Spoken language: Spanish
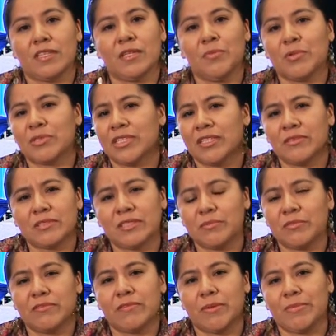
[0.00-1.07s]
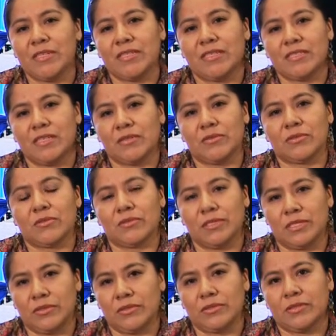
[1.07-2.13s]
y por tanto están muy familiarizados
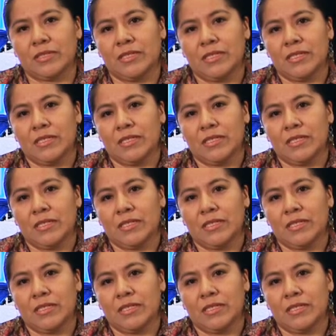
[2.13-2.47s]
con ellos.